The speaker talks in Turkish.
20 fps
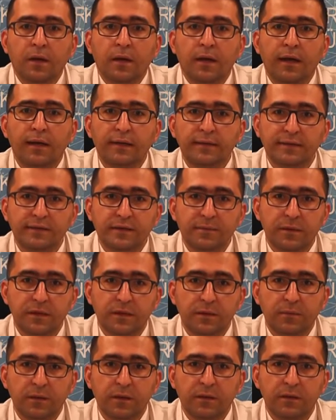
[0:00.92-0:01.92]
Herkese
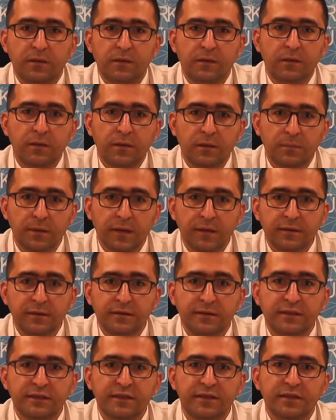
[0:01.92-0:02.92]
merhaba.
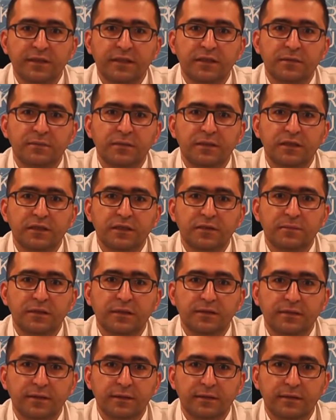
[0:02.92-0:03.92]
Ben Kırşehir Eğitim Araştırma
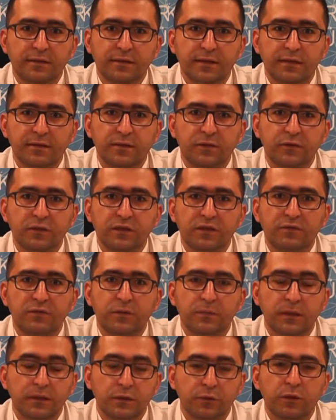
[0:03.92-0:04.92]
Hastanesi Endokrinoloji
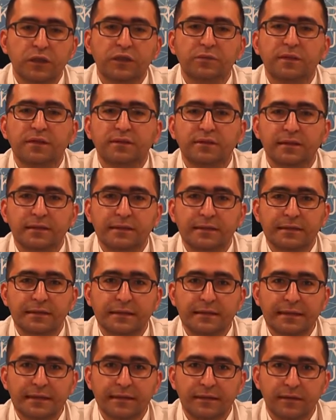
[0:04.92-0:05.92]
ve Metabolizma
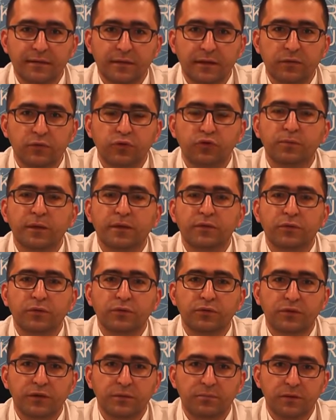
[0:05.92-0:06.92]
Hastalıkları Kliniğinden uzman
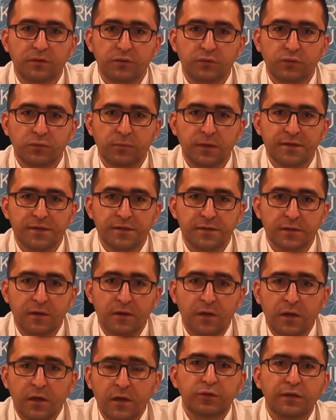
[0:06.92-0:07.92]
doktor Himmet Durmaz.
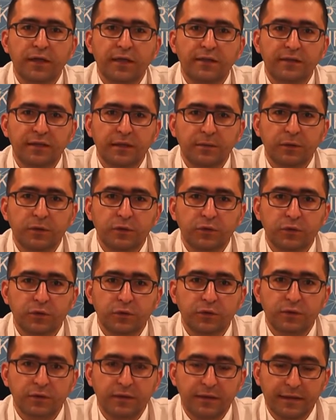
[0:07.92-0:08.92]
Dünya Diyabet
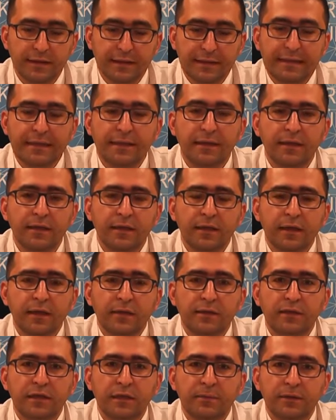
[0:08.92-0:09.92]
Günü nedeniyle
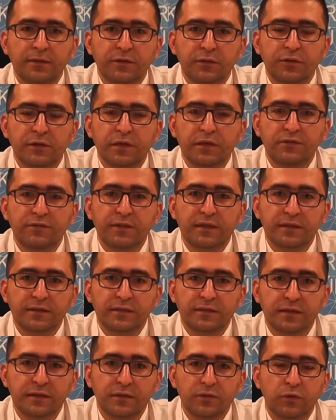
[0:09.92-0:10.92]
diyabete yönelik
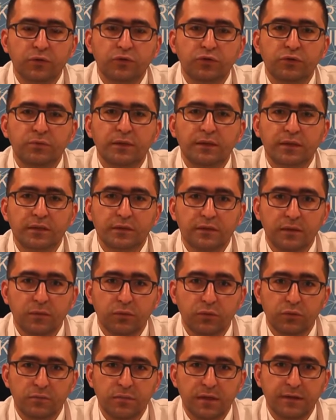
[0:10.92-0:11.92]
farkındalık oluşturmak adına
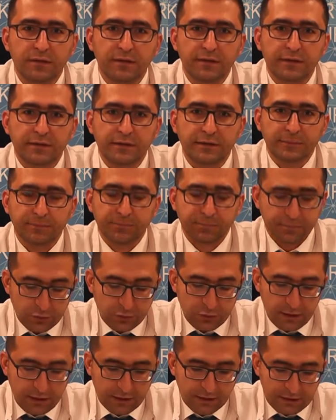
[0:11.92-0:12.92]
bulunmaktayız.
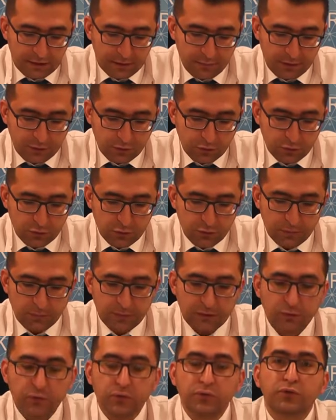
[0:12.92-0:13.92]
Dünya Diyabet Günü
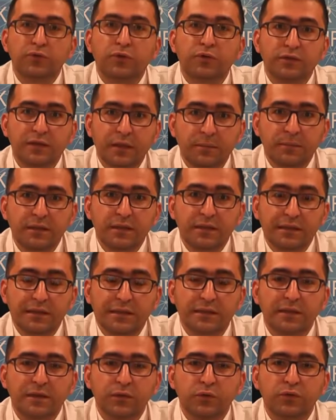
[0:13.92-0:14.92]
1991
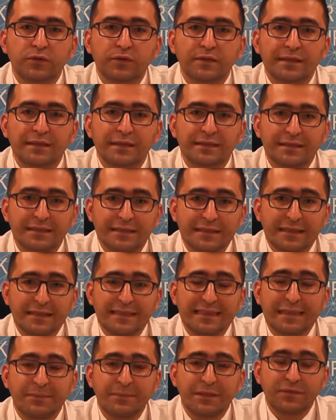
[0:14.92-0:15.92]
yılında
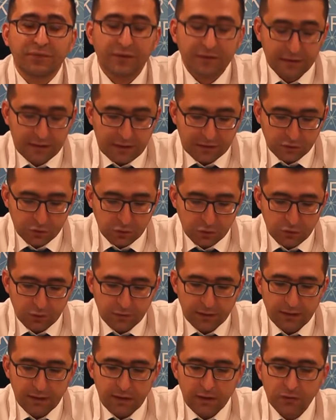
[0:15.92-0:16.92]
Uluslararası Diyabet Federasyonu
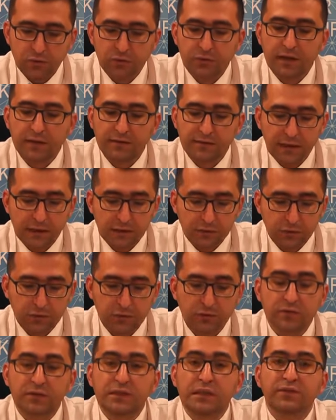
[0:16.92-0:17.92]
ve Dünya Sağlık
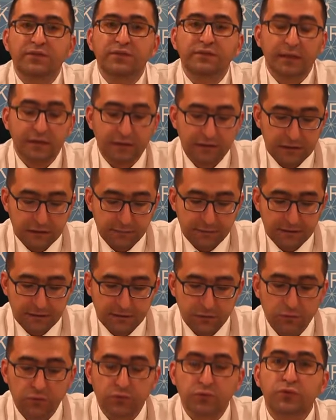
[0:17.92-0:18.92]
Örgütü tarafından
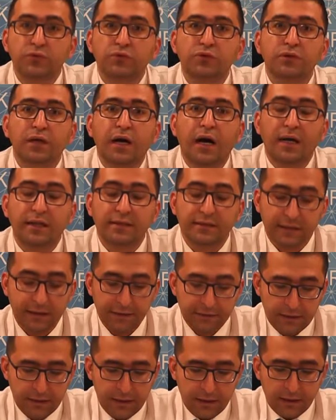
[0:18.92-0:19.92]
diyabetin oluşturduğu
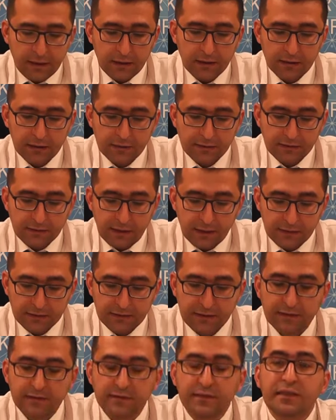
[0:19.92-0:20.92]
artan e,
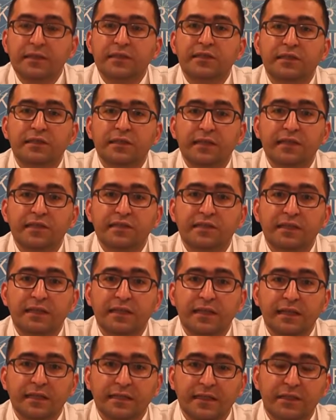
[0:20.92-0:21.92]
sağlık tehdidine ilişkin
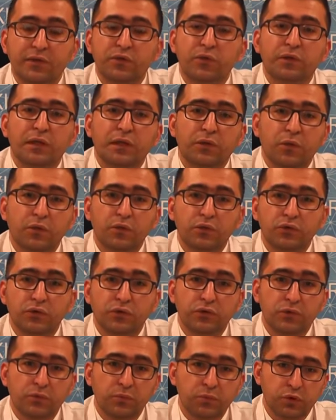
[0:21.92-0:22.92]
endişelere yanıt olarak
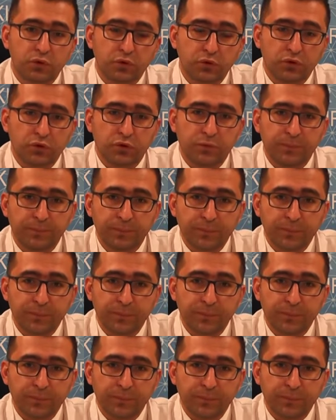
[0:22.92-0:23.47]
oluşturulmuştur.